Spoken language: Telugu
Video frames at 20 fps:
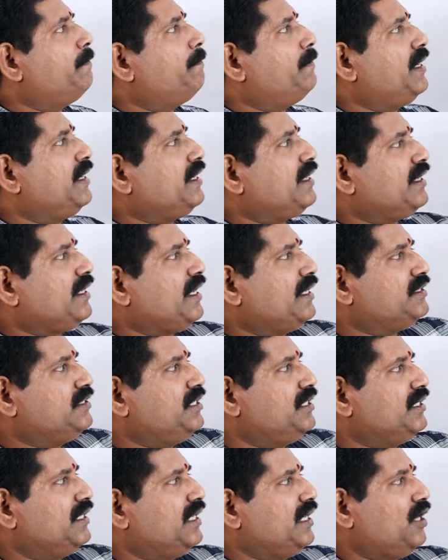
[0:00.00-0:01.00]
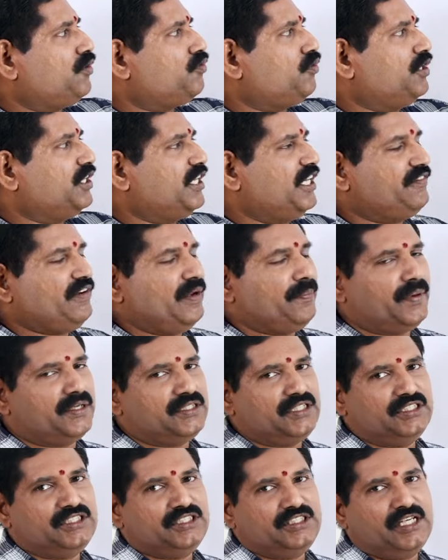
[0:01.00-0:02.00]
మనం కనుక అత్యధికంగా ట్వంటీ ఫైవ్
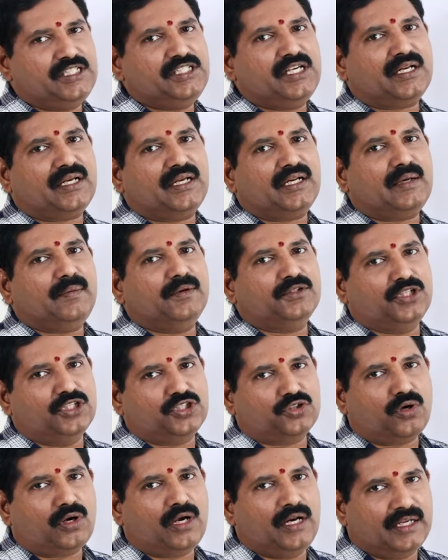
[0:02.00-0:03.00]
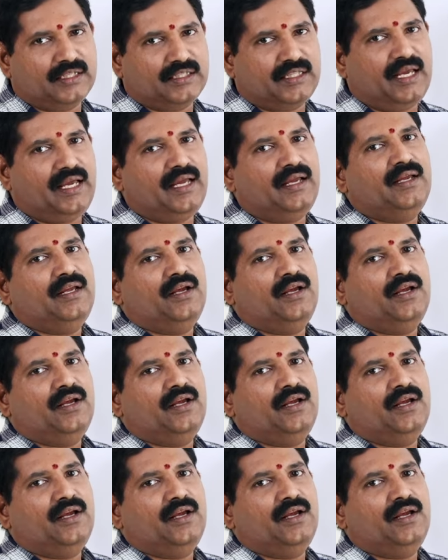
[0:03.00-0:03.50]
పర్సెంట్ సిఐజిఆర్ కనుక మనం తెచ్చుకోగలిగితే